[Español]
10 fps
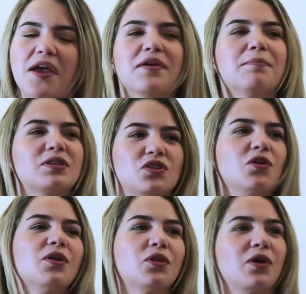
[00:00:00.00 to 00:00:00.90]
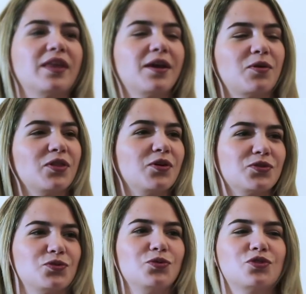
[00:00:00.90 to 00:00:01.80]
heavy empezó cuando ella, cuando
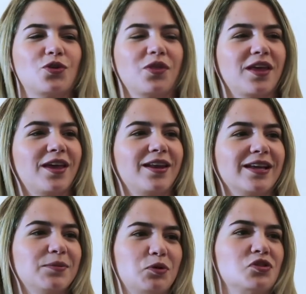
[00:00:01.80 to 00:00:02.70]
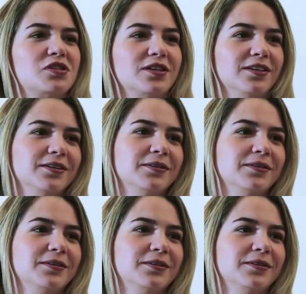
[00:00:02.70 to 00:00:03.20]
su show de Erika Tipo 11.